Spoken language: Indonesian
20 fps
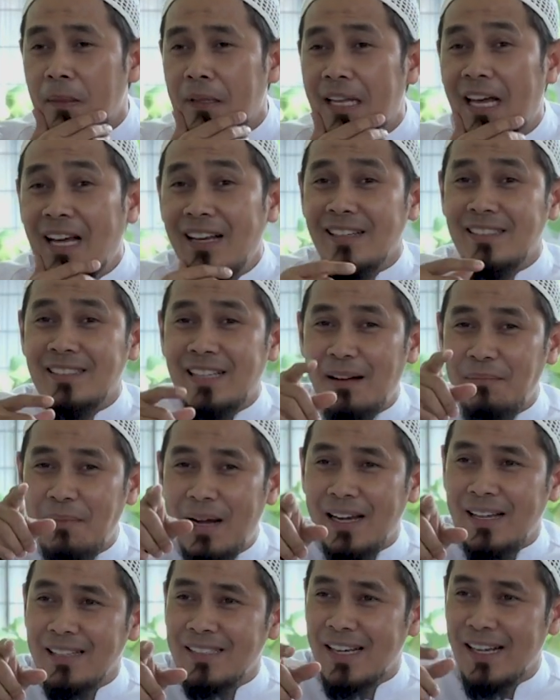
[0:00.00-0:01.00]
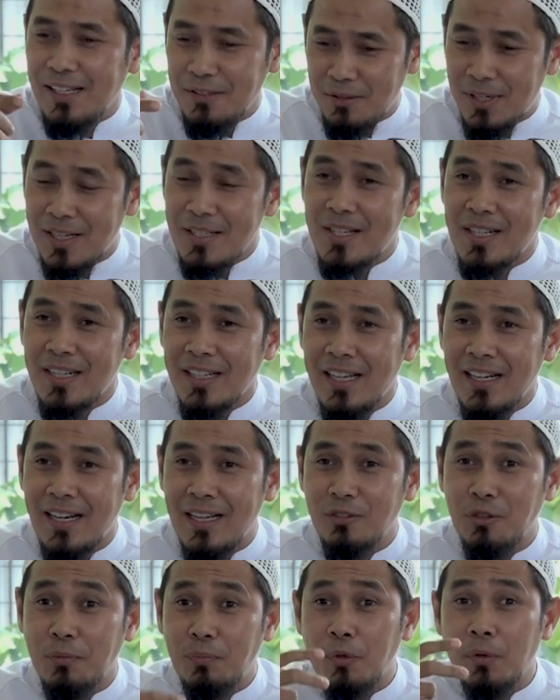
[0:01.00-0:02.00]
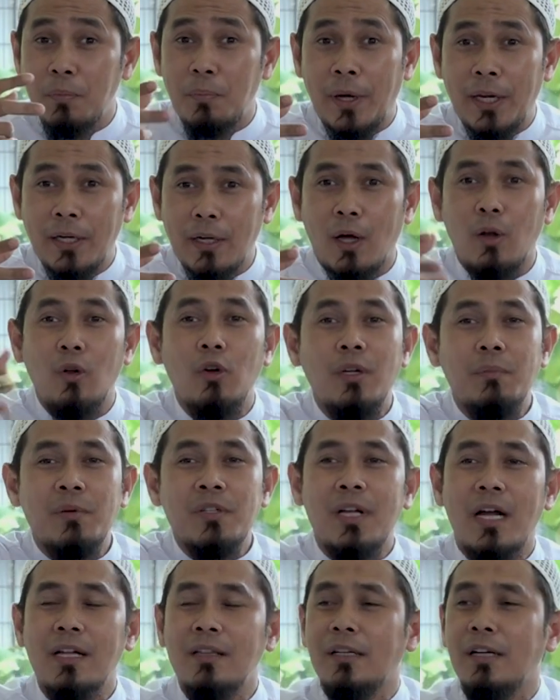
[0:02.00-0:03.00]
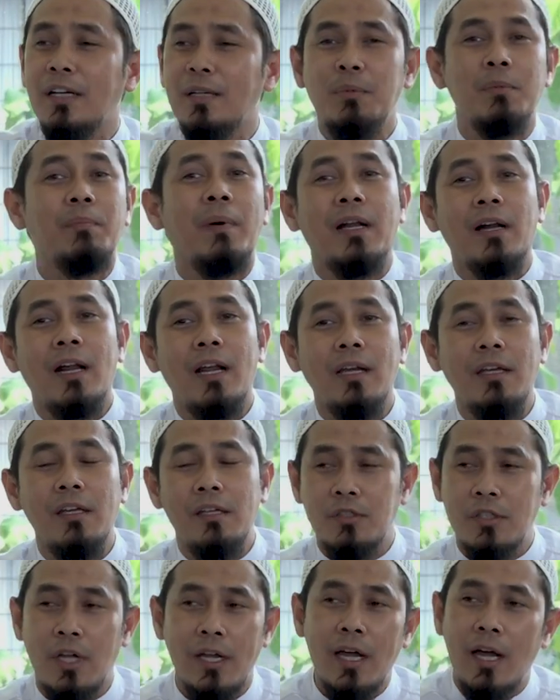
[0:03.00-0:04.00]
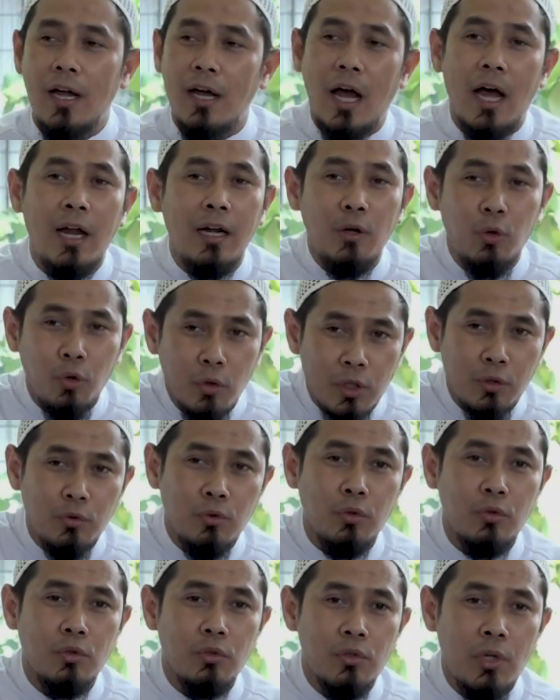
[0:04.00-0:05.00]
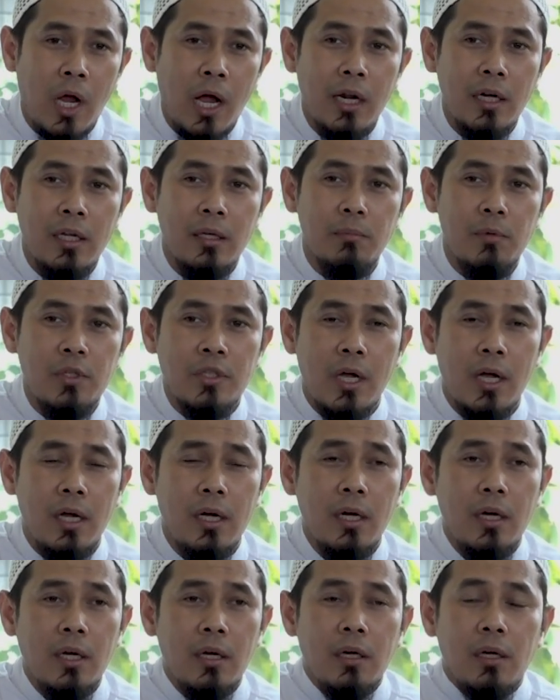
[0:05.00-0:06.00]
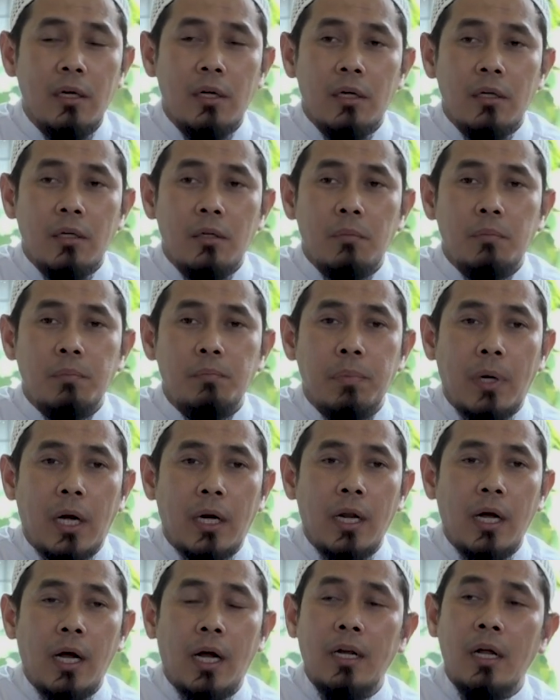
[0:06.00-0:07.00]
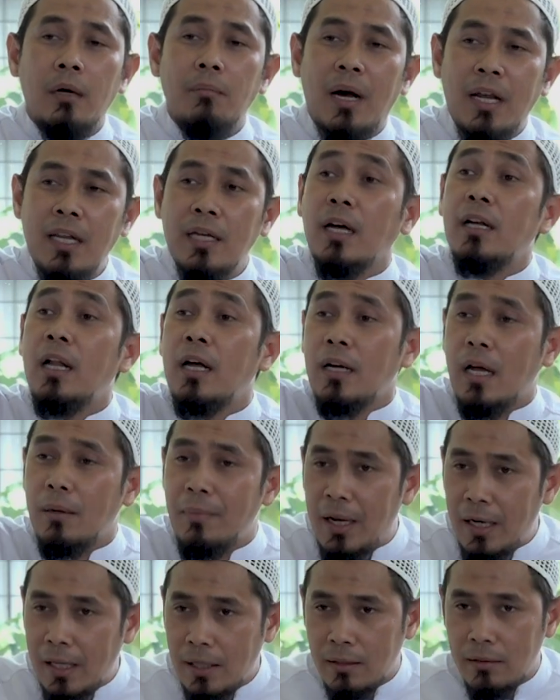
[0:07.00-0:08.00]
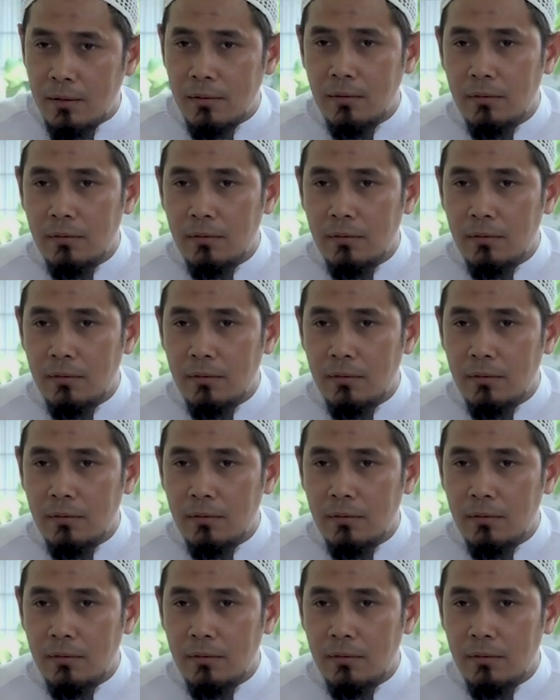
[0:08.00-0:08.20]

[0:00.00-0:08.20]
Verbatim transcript: Nah sama, saya juga sering hilang tuh pulpen. Kalau di pesantren lebih parah lagi. Saya handuk itu sehari bisa kadang-kadang balik, kadang tidak balik.